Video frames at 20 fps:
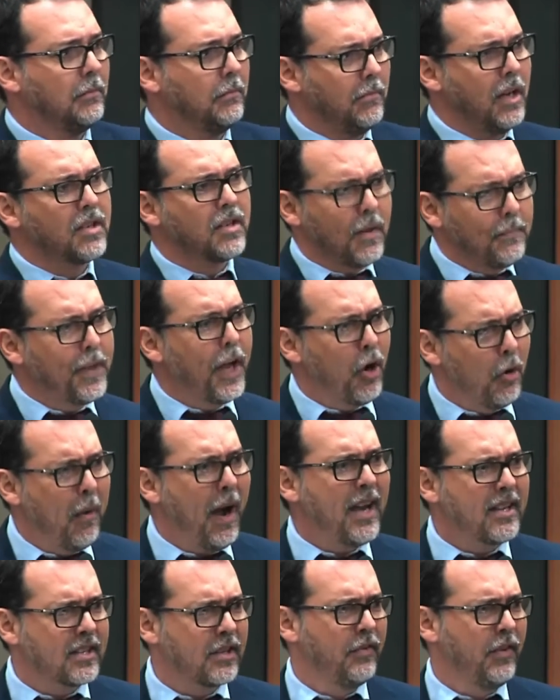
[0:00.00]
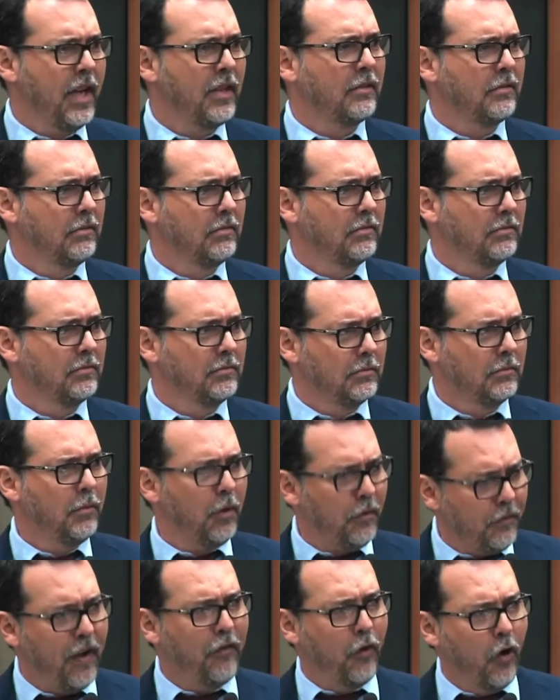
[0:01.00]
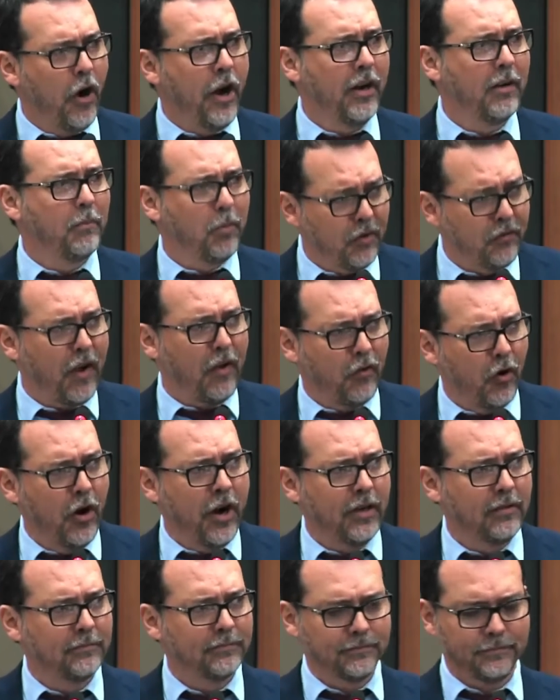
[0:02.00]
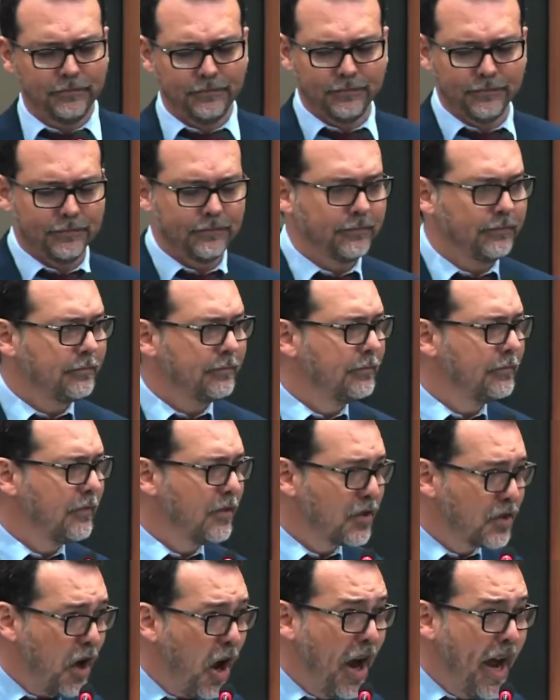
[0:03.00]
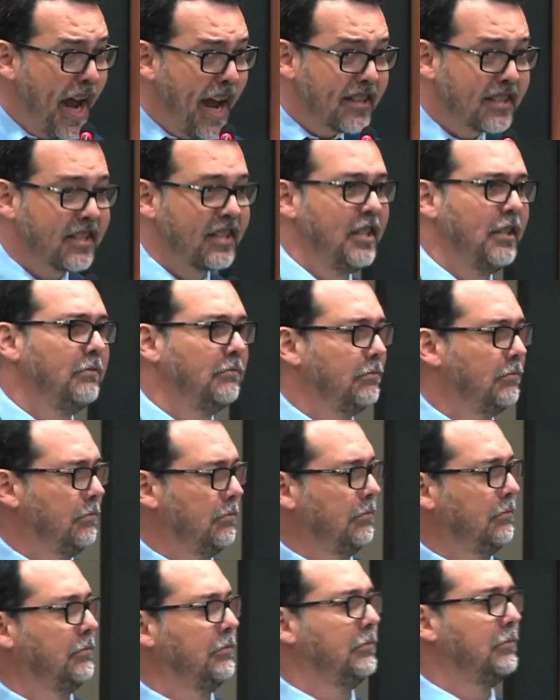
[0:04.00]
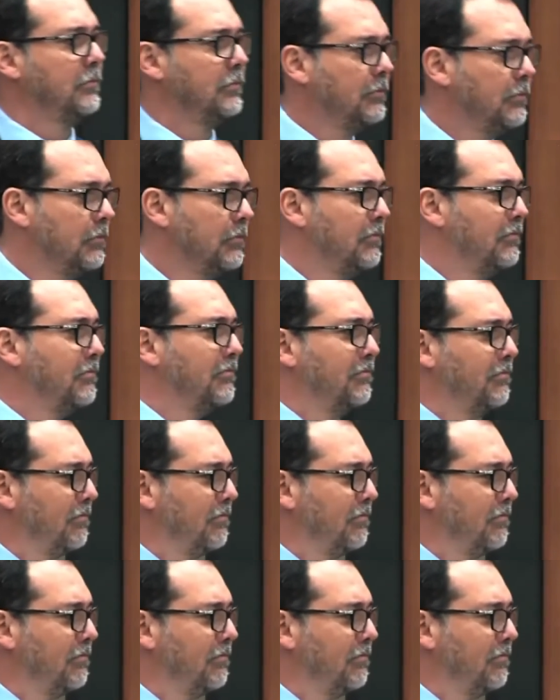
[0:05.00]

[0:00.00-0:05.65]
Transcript: mas vamos derrubar esse veto. Por favor, por favor. Só esse. Ok.